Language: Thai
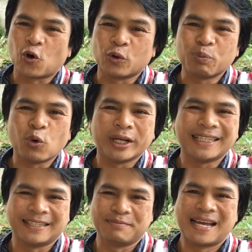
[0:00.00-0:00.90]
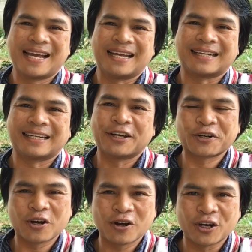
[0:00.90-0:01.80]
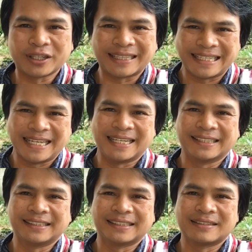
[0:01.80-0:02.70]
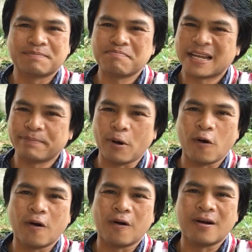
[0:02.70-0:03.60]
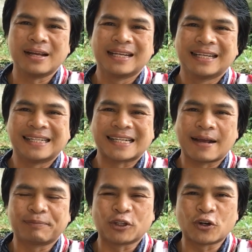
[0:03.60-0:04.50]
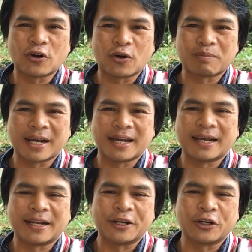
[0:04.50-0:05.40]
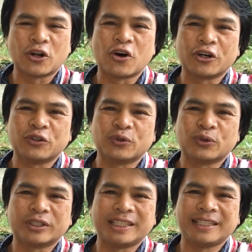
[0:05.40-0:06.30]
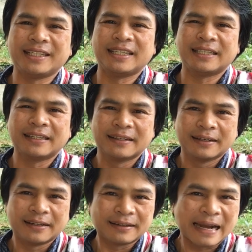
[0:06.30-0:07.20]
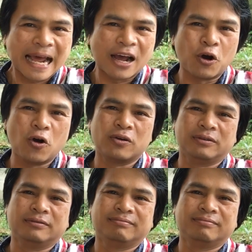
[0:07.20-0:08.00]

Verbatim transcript: คนป่วยเยอะมากแล้วก็เตียงไม่พอนะครับต้องออกมานอนอยู่ที่หน้าห้อง